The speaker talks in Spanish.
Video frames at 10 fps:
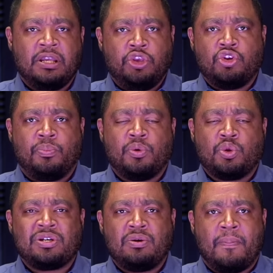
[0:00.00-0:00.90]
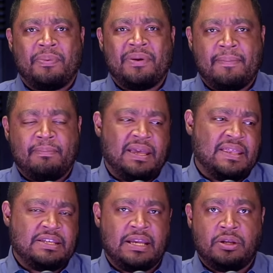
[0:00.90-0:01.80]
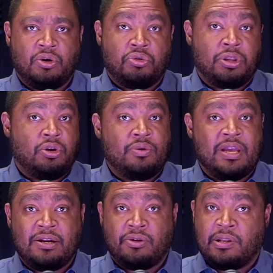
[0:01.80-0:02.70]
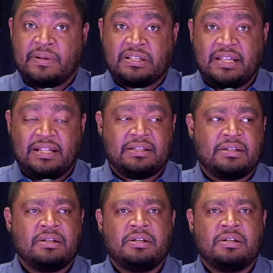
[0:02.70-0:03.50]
Y yo puedo ser un plan B de Jenny o del gobierno, del presidente.